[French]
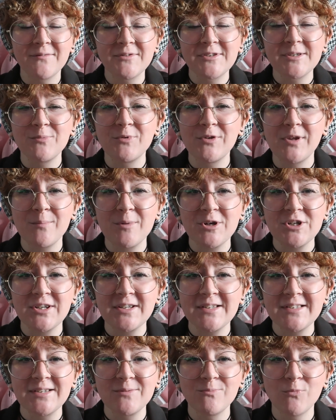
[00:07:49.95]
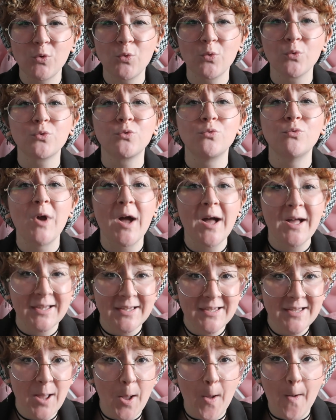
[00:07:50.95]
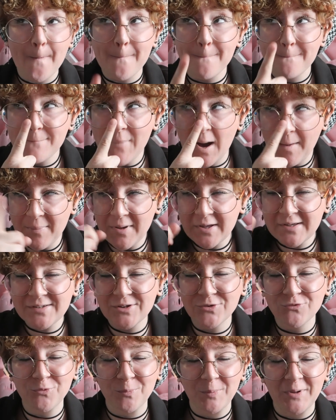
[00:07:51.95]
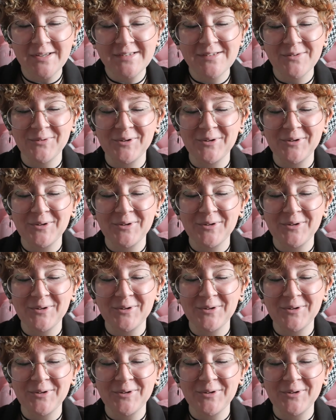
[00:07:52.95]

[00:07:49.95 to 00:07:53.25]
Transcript: à vous abonner à ma chaîne si mon contenu et ma personne vous plaisent.